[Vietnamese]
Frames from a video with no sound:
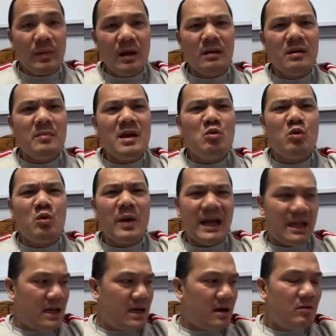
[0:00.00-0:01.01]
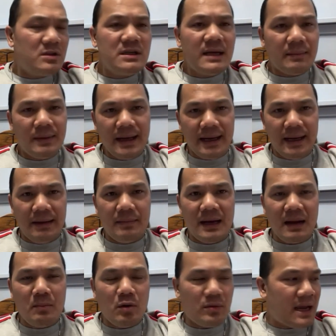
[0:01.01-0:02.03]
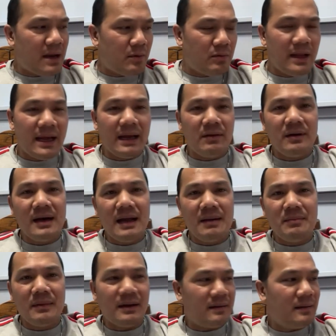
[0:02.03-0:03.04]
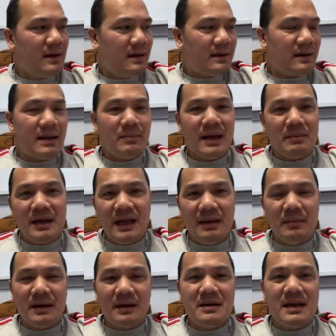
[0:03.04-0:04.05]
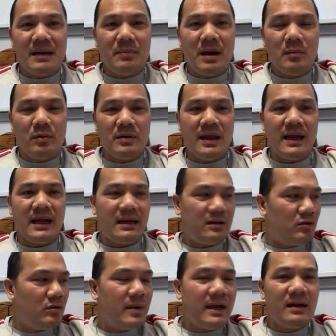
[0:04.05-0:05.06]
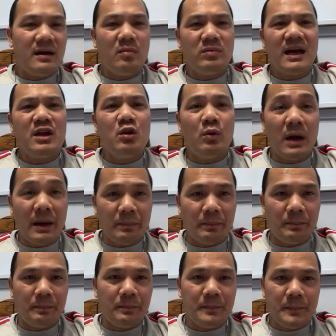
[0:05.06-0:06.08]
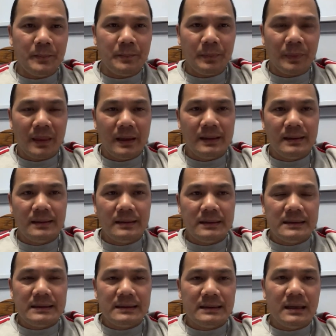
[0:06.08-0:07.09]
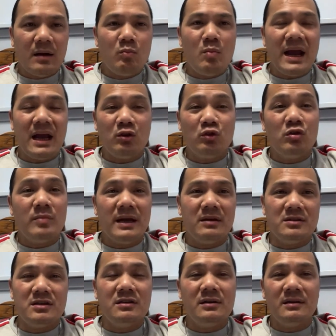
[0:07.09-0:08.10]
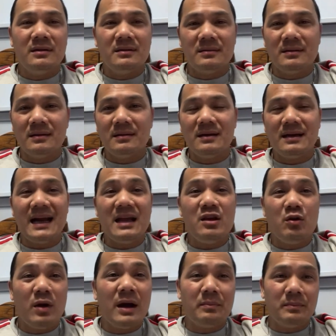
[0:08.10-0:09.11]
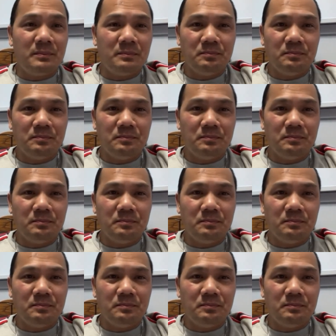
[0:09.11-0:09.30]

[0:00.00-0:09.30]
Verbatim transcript: nói biết quần què gì đâu xứ nam kỳ mà đặt một nhà một nhà còn cái đám mình đám nam kỳ mình cứ nam bắc một nhà tụi bay ốc cá dầu hầm ông bà của tụi bay hồi xưa cá dầu hầm